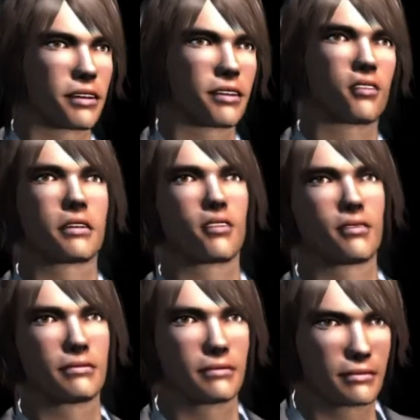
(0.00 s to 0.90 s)
Für den
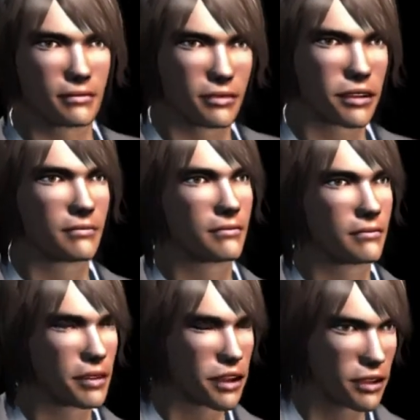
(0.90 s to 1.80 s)
Begriff freier
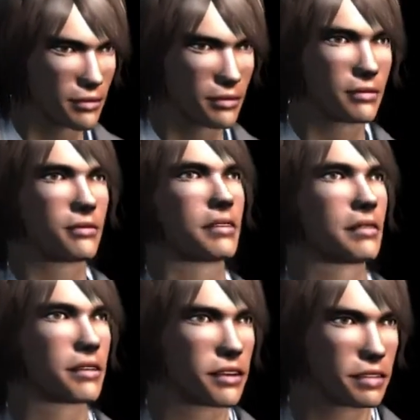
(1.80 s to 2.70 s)
Wille
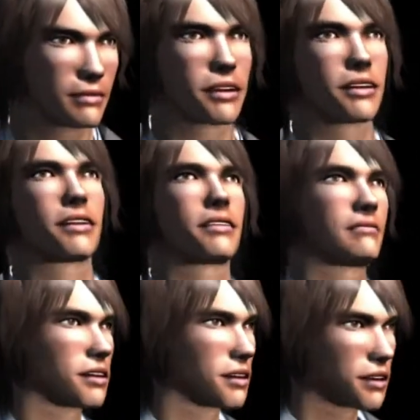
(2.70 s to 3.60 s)
oder Willensfreiheit
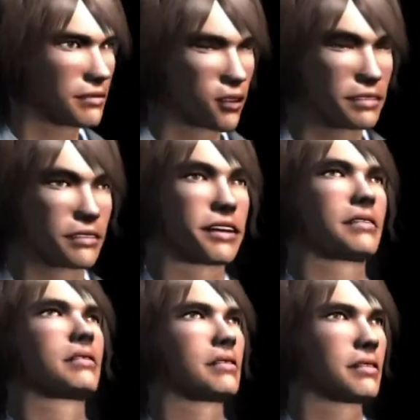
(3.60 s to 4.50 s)
gibt es
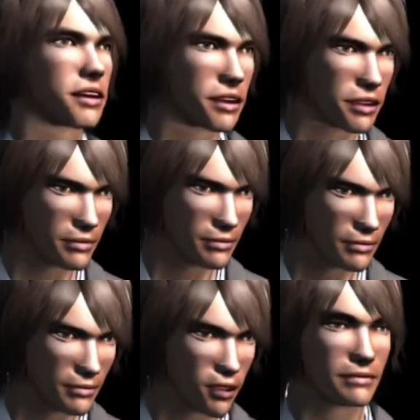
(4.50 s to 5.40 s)
keine allgemein
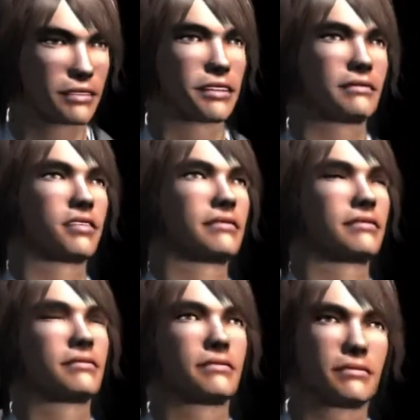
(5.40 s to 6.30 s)
anerkannte
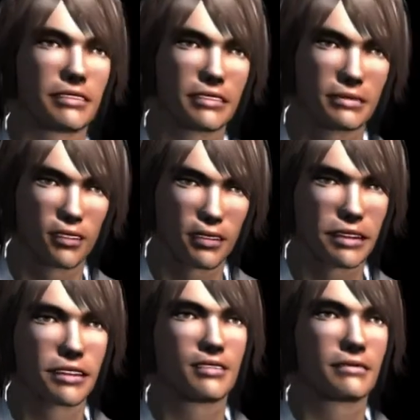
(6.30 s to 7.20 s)
Definition.
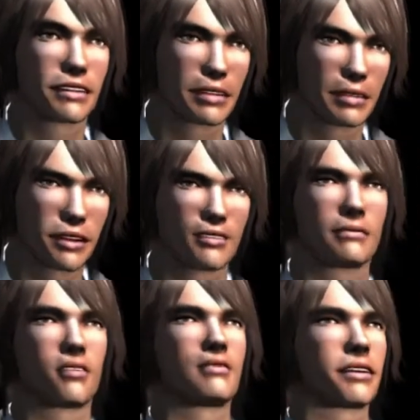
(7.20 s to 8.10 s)
Umgangssprachlich
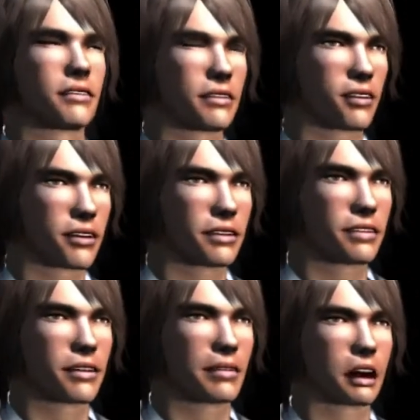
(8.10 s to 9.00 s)
versteht man etwas
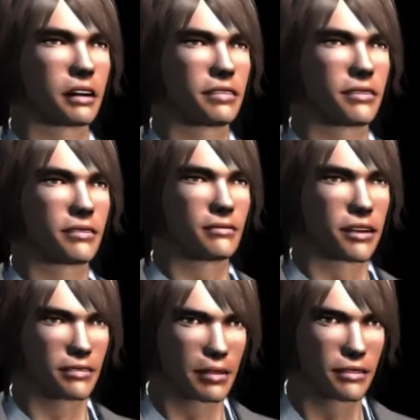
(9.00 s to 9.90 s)
anderes
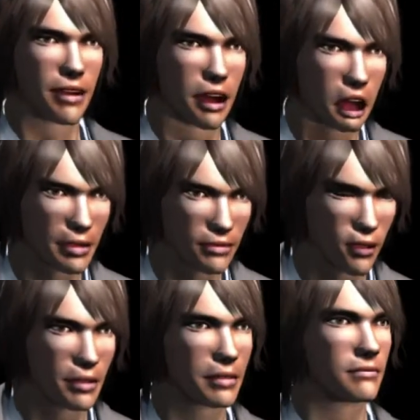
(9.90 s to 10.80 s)
unter dem freien
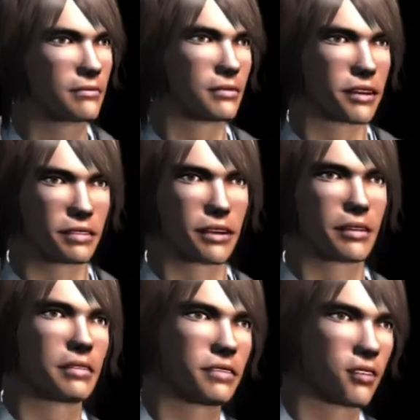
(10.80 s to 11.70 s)
Willen als im
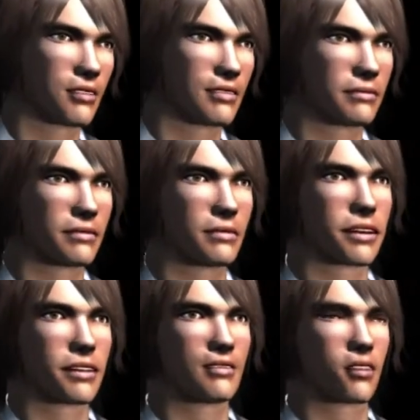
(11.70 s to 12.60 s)
juristischen
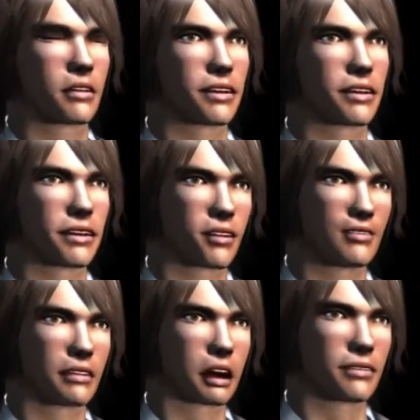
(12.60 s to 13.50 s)
oder psychologischen
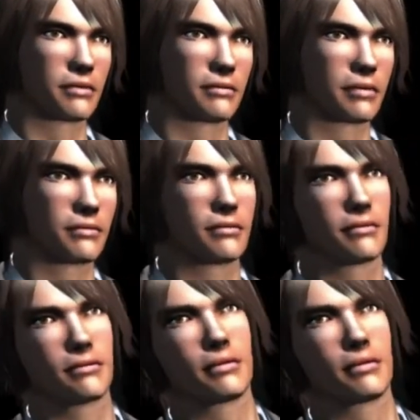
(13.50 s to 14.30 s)
Sprachgebrauch.